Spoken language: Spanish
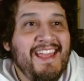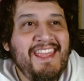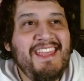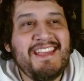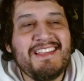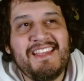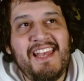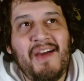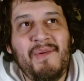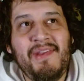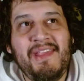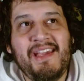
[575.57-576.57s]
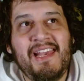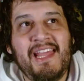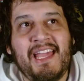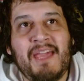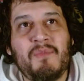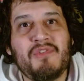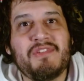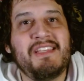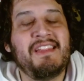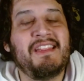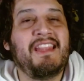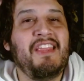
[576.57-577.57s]
Y es en la única en la que hemos
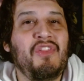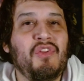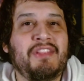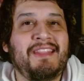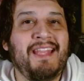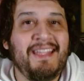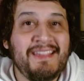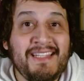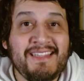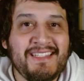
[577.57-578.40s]
sentido tanta,